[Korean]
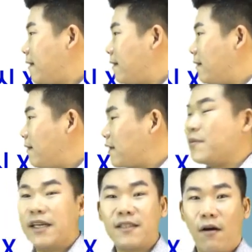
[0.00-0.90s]
어, 그럼
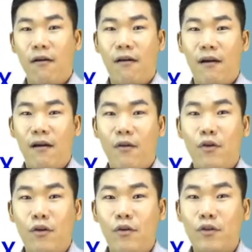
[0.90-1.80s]
여기서
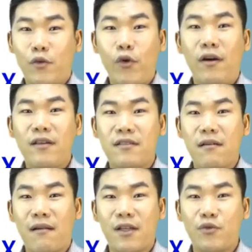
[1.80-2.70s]
소형
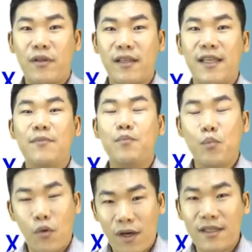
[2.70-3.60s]
저가주택이
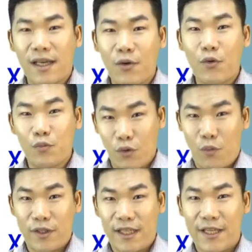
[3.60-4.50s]
뭐냐라고
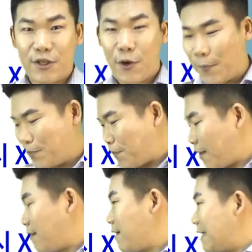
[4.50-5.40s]
물어보시겠죠.
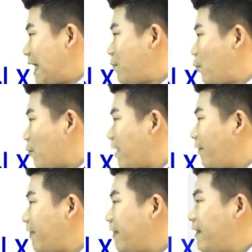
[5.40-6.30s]

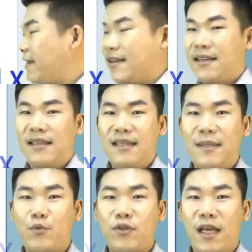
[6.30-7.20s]
살펴보면
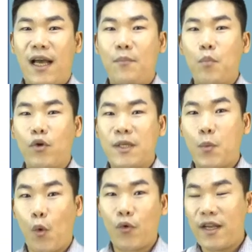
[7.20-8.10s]
입주자
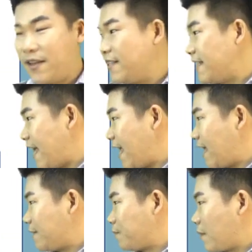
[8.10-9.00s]
모집 공고일 현재
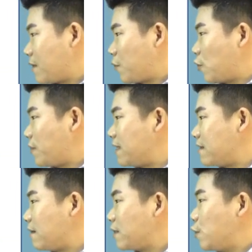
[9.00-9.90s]
전용
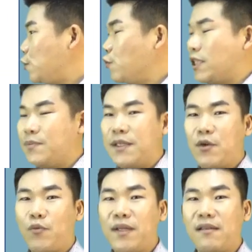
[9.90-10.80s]
면적
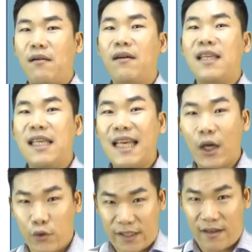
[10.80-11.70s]
60제곱미터
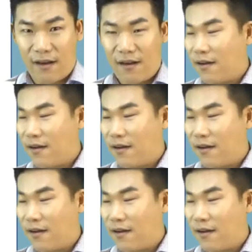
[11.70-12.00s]
이하로서